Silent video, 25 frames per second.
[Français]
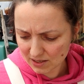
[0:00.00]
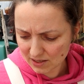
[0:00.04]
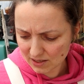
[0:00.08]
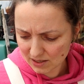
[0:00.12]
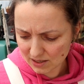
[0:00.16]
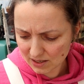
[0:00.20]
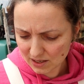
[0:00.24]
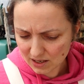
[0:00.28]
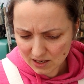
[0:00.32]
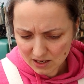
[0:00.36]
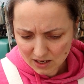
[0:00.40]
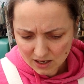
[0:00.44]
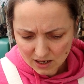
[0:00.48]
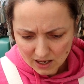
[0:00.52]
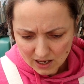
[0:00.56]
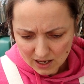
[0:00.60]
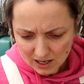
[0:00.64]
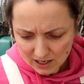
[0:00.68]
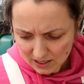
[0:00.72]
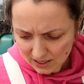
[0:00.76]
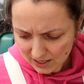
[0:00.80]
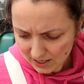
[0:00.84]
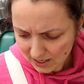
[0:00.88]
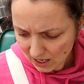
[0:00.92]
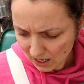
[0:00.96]
ici,
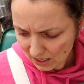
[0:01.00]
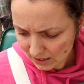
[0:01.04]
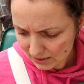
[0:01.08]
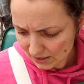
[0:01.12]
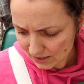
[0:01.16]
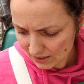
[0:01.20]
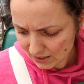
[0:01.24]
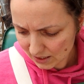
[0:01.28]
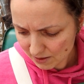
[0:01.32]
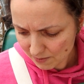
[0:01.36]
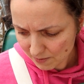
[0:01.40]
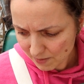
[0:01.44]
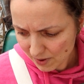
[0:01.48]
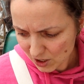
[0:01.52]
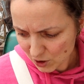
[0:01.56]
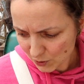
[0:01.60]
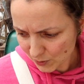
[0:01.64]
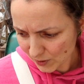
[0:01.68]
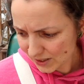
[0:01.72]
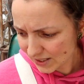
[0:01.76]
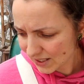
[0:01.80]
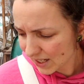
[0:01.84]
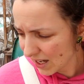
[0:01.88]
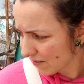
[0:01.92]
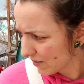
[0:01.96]
les quantités. Mais je
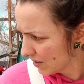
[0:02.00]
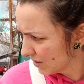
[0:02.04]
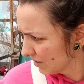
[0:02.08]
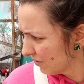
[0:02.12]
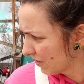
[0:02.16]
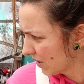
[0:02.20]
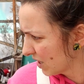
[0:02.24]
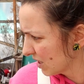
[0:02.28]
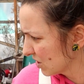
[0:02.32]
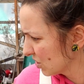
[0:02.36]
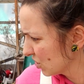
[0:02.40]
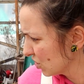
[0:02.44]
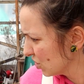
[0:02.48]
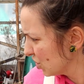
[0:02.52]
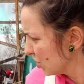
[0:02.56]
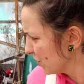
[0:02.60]
pense qu'avant de faire ça,